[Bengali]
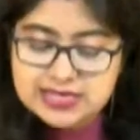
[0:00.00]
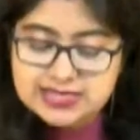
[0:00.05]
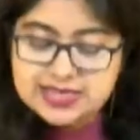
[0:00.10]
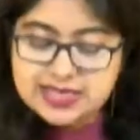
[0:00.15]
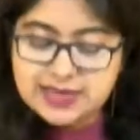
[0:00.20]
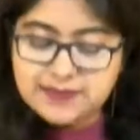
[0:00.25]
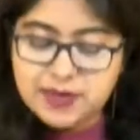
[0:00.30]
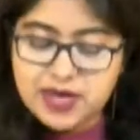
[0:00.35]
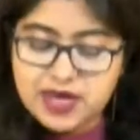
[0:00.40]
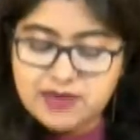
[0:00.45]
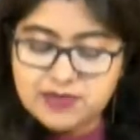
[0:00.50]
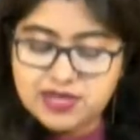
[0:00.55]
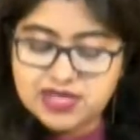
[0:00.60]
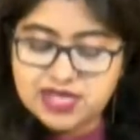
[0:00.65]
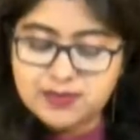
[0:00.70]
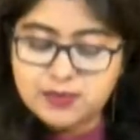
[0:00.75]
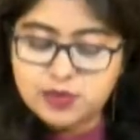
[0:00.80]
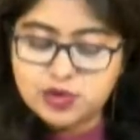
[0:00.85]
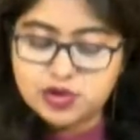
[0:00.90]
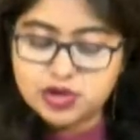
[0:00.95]
সিপিএম
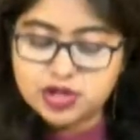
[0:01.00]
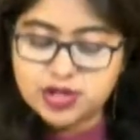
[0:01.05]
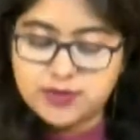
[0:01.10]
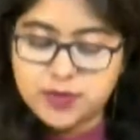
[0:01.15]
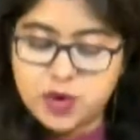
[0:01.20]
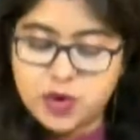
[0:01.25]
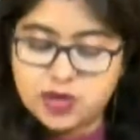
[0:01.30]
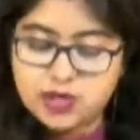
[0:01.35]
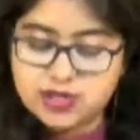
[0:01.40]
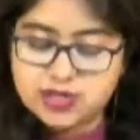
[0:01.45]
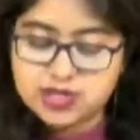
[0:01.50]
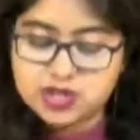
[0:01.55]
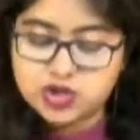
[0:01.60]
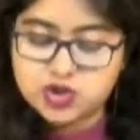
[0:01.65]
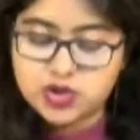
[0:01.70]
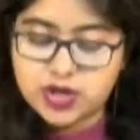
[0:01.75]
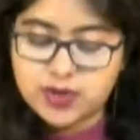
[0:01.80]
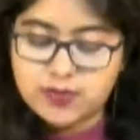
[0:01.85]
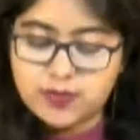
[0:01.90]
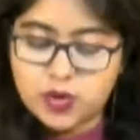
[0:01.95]
নেতা বুদ্ধদেব
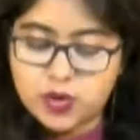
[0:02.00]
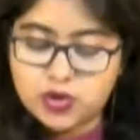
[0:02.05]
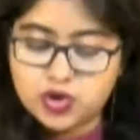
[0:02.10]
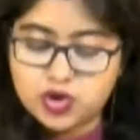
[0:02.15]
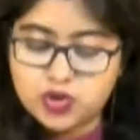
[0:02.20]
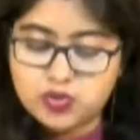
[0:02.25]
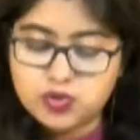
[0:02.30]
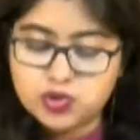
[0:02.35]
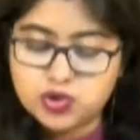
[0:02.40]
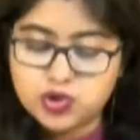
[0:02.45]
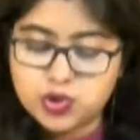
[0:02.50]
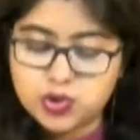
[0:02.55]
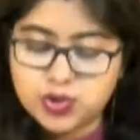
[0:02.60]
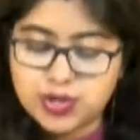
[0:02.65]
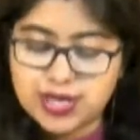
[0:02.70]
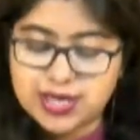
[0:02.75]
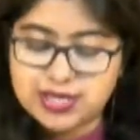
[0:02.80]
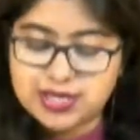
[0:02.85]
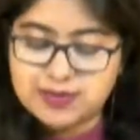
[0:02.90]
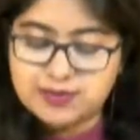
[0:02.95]
ভট্টাচার্যকে পদ্মভূষণ
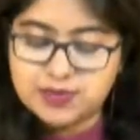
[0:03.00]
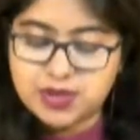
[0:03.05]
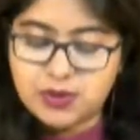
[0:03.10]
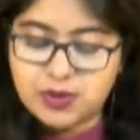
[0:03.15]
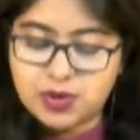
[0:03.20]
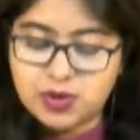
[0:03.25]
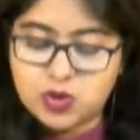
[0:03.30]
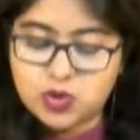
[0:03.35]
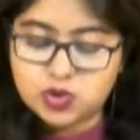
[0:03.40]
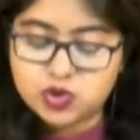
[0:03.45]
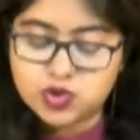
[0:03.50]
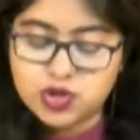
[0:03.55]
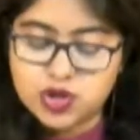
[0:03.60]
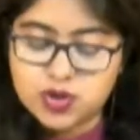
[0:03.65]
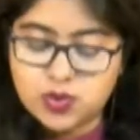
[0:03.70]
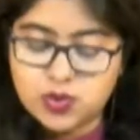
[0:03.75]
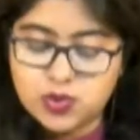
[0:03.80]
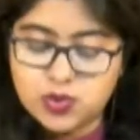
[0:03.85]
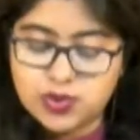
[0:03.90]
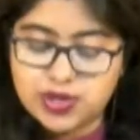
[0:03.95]
খেতাব দেওয়ার ঘোষণা
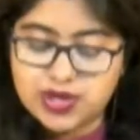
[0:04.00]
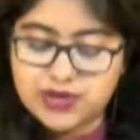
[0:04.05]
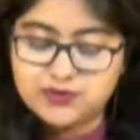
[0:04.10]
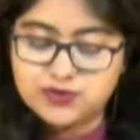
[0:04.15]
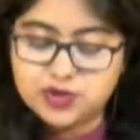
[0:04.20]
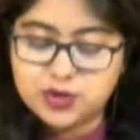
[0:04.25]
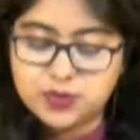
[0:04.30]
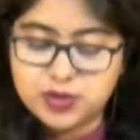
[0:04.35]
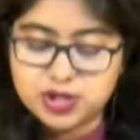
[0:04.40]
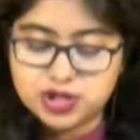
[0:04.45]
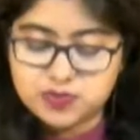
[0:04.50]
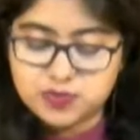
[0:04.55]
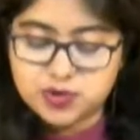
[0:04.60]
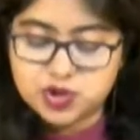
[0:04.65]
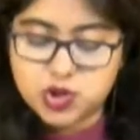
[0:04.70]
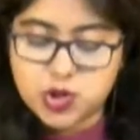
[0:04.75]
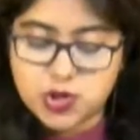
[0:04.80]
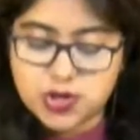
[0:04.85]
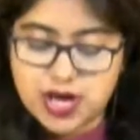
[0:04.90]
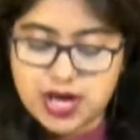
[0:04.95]
করল কেন্দ্রের বিজেপি
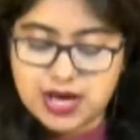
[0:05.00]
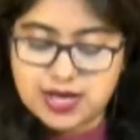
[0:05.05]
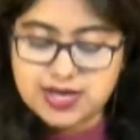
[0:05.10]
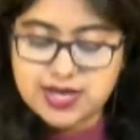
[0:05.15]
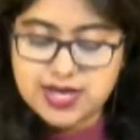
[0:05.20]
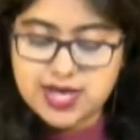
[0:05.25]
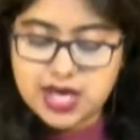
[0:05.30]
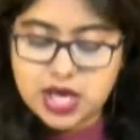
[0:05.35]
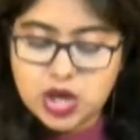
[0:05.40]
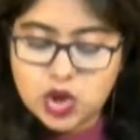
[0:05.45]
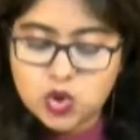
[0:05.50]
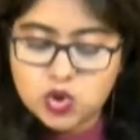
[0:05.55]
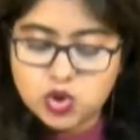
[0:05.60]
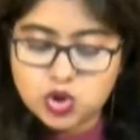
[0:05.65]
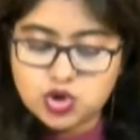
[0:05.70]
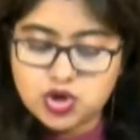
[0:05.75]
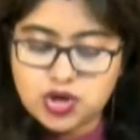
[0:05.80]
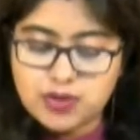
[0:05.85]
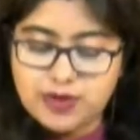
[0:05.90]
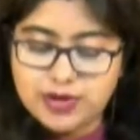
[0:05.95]
সরকার
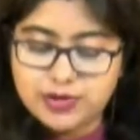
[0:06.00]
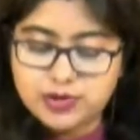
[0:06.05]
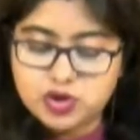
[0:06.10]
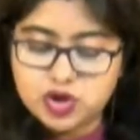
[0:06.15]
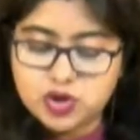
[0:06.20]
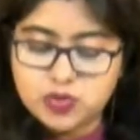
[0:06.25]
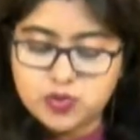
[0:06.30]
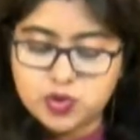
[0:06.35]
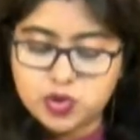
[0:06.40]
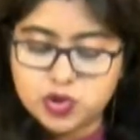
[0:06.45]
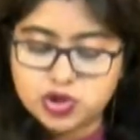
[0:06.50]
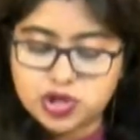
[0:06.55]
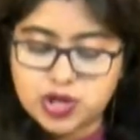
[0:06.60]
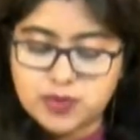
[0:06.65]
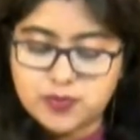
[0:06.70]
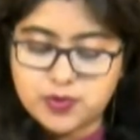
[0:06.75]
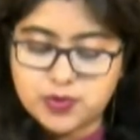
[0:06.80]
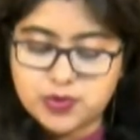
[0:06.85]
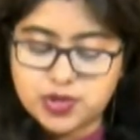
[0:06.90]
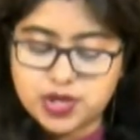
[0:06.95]
ঘোষণা মাত্রই পুরস্কার
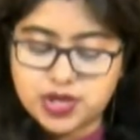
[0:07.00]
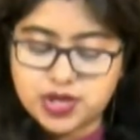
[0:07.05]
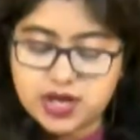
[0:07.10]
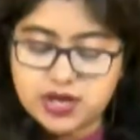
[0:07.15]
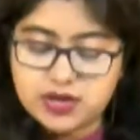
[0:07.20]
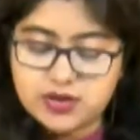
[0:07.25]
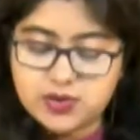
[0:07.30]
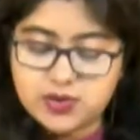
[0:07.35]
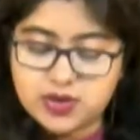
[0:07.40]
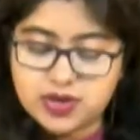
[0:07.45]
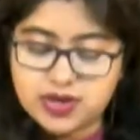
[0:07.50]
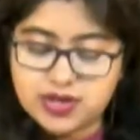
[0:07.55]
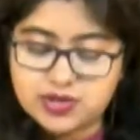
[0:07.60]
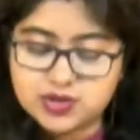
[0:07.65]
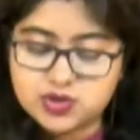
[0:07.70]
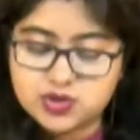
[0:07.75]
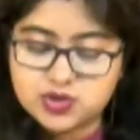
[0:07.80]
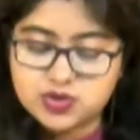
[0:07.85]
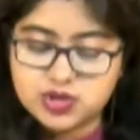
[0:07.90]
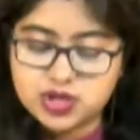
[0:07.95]
প্রত্যাখ্যান করে
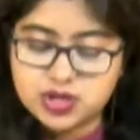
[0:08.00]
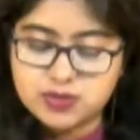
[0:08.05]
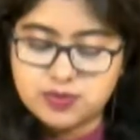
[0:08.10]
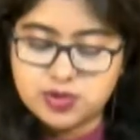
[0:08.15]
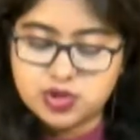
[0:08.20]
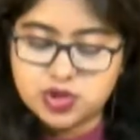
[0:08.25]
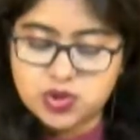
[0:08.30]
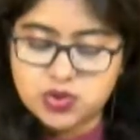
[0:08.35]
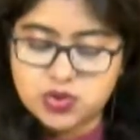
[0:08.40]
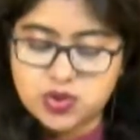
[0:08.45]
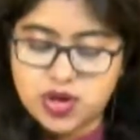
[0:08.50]
রাজনৈতিক বিতর্ক